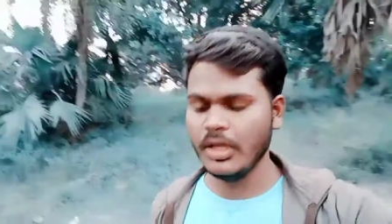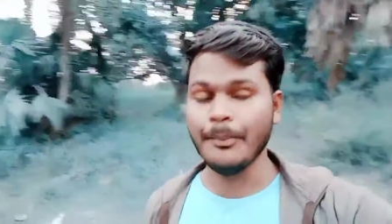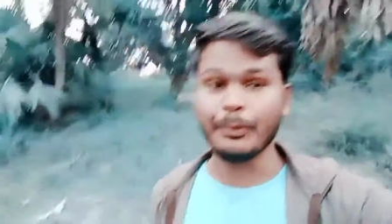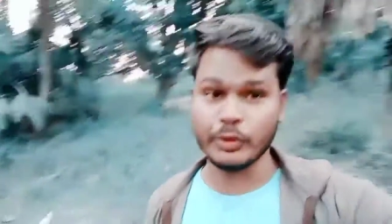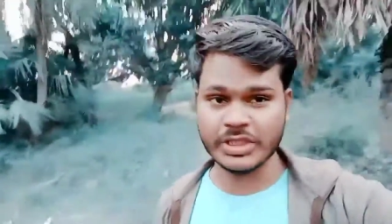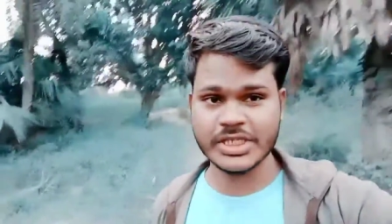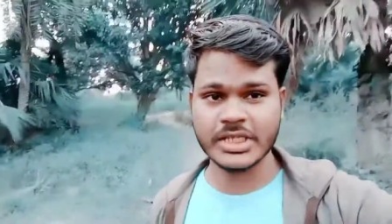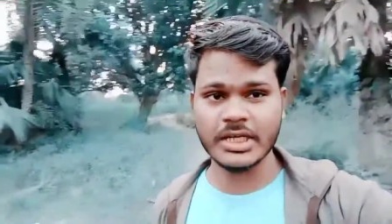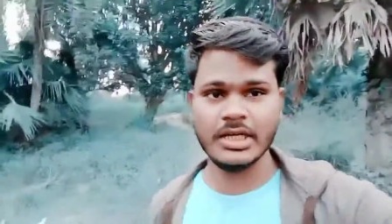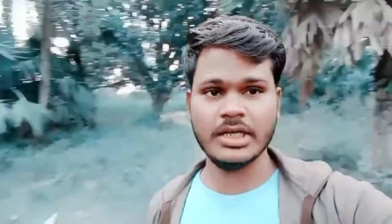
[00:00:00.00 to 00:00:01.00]
प्रोसेस था
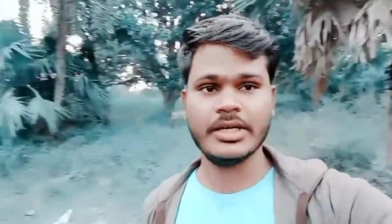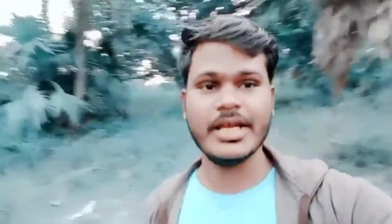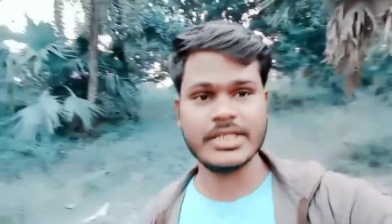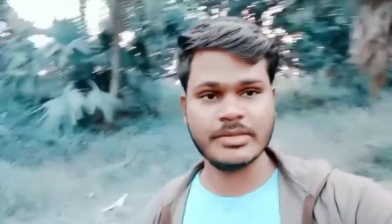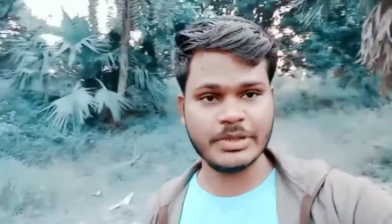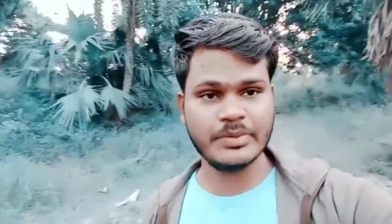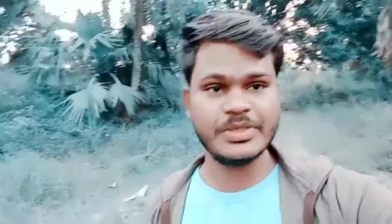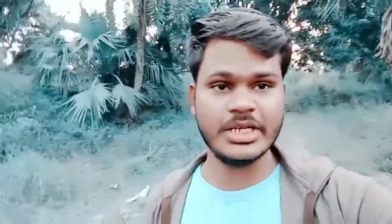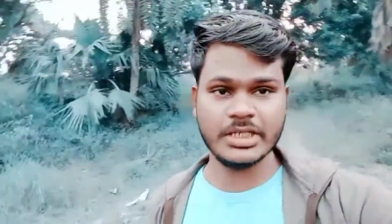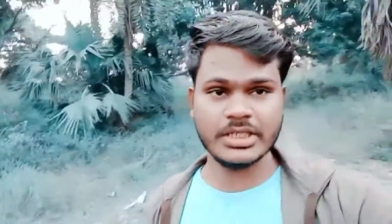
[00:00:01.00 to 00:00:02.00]
कैसे मतलब
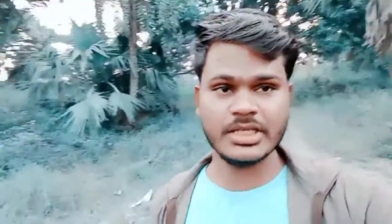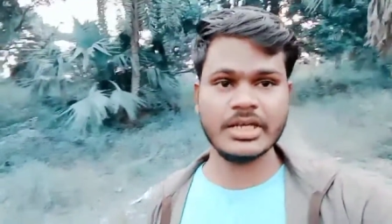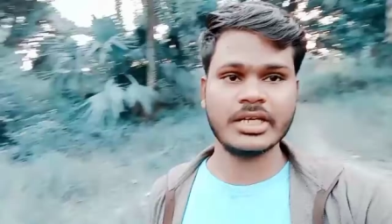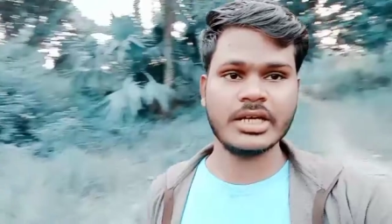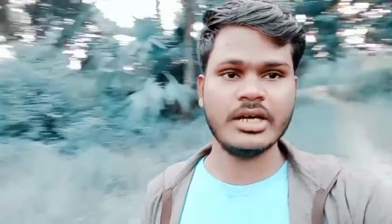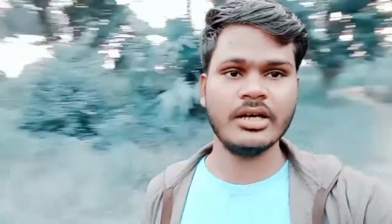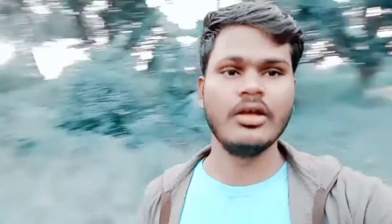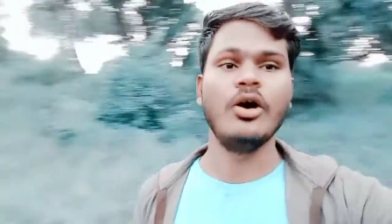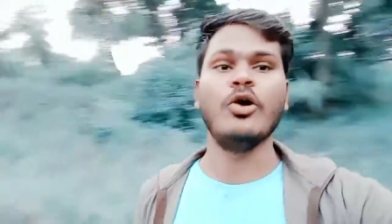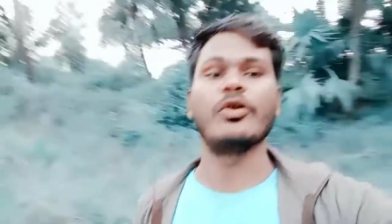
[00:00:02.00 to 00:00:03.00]
चेकिंग किया गया
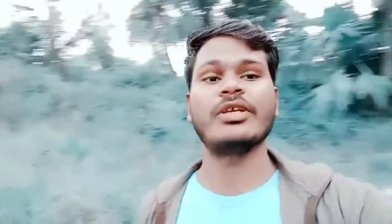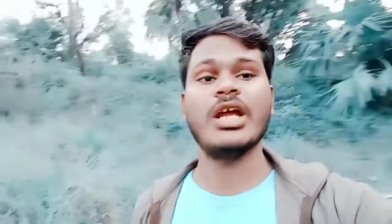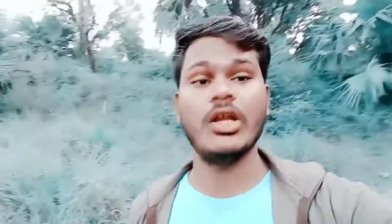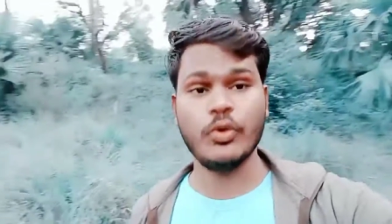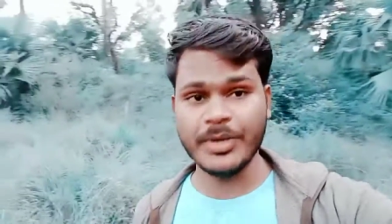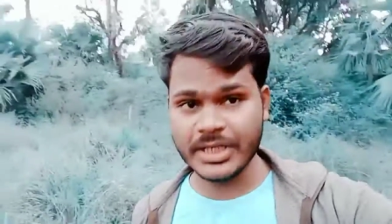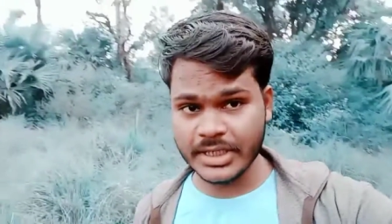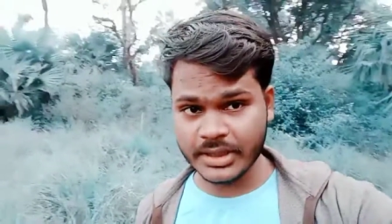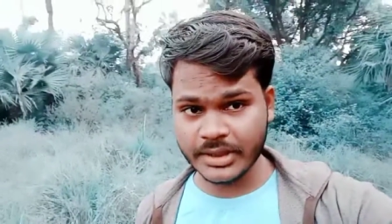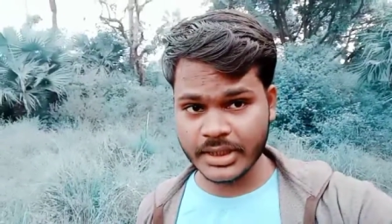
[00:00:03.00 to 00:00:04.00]
और क्या डॉक्यूमेंट
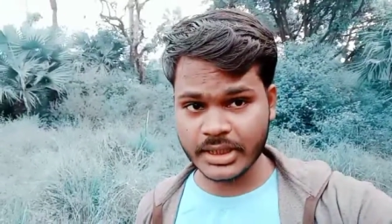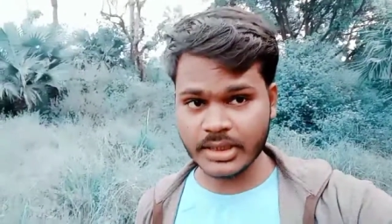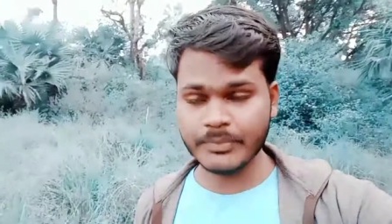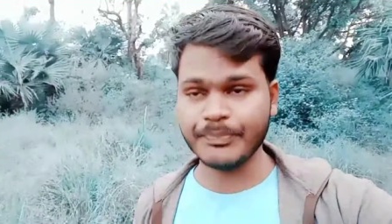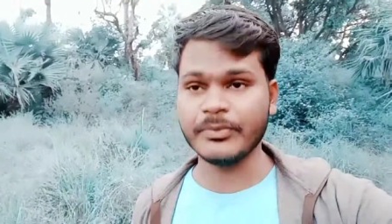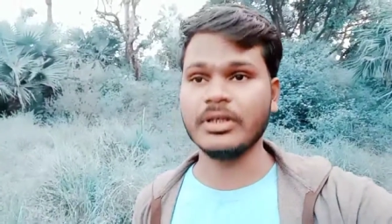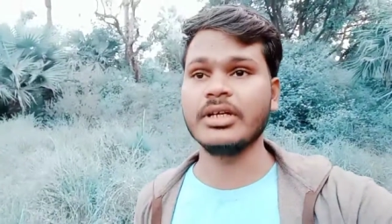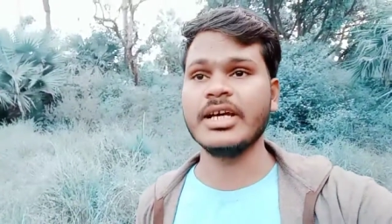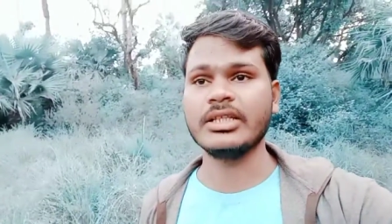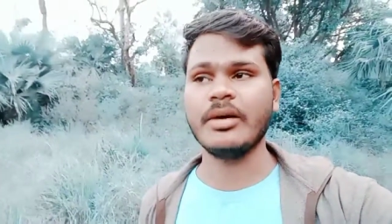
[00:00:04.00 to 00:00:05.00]
लेकर गया गया
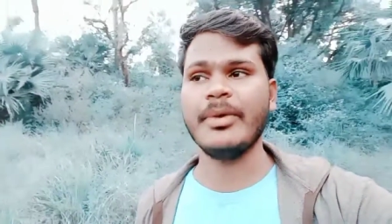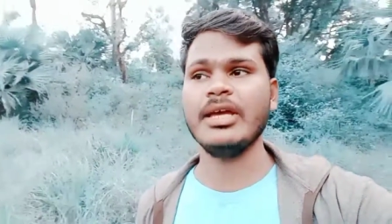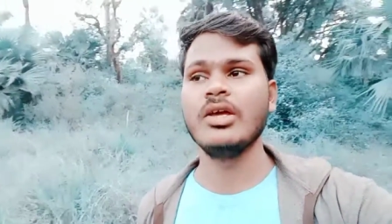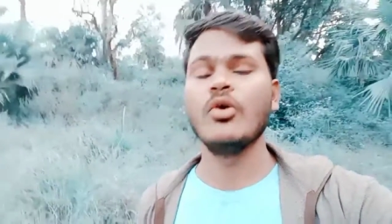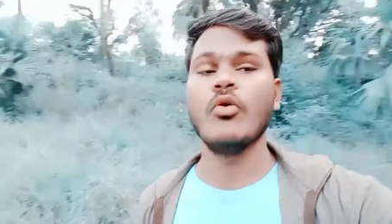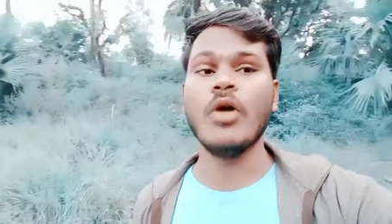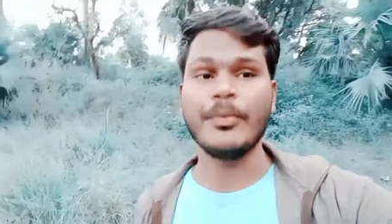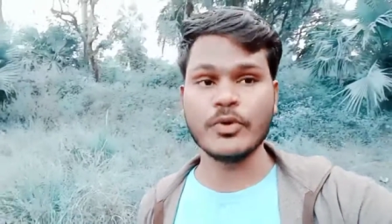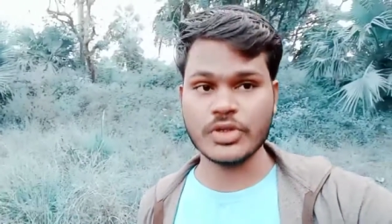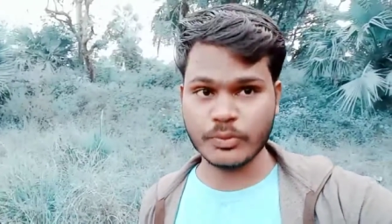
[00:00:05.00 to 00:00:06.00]
था मैं वो आपको
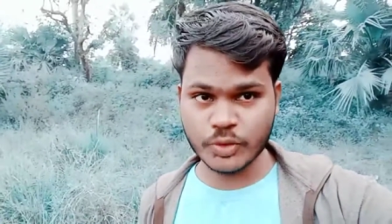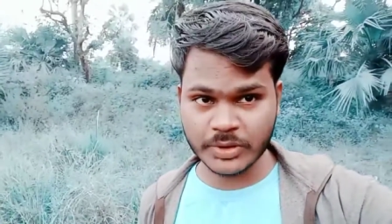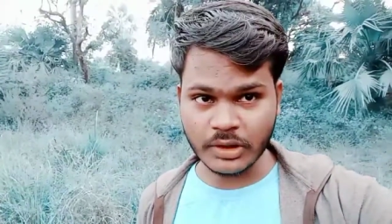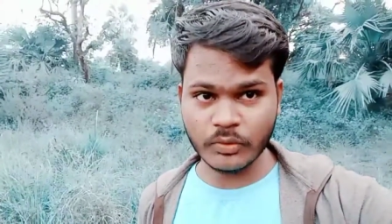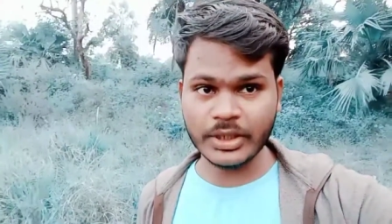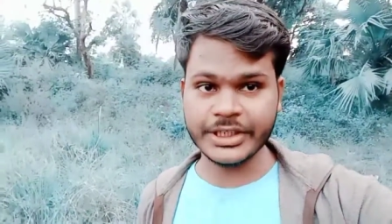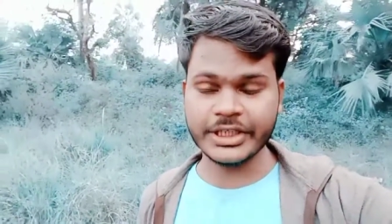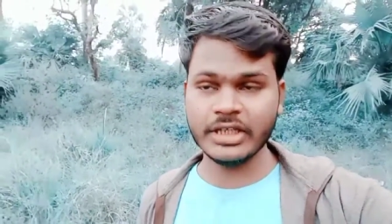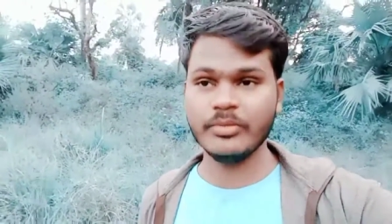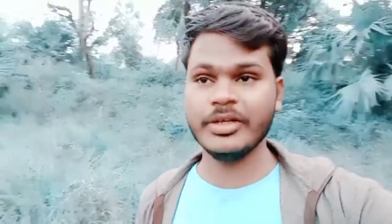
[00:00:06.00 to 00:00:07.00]
सब कुछ बताऊंगा
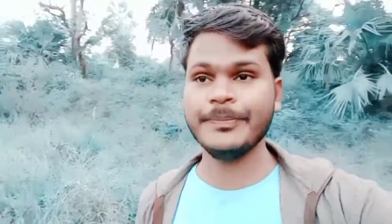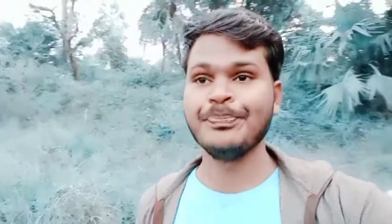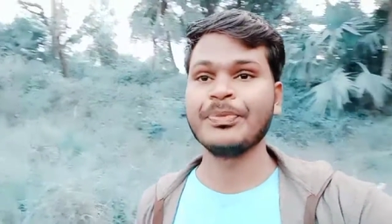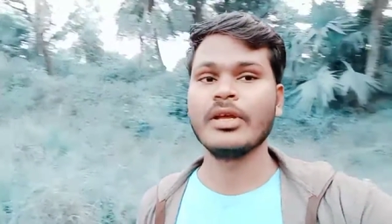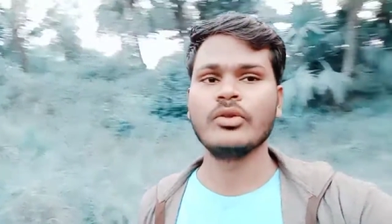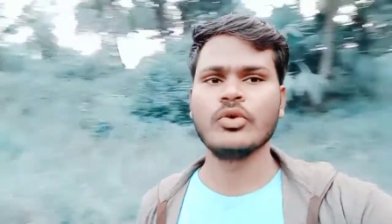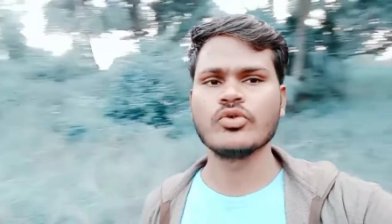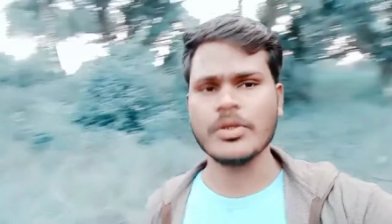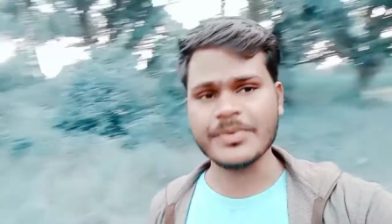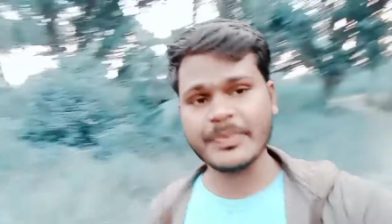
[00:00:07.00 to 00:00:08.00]
डिटेल में तो
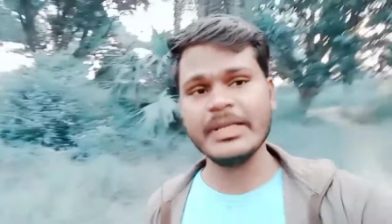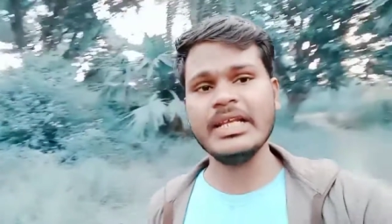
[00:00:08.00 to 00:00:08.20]
सबसे पहले आप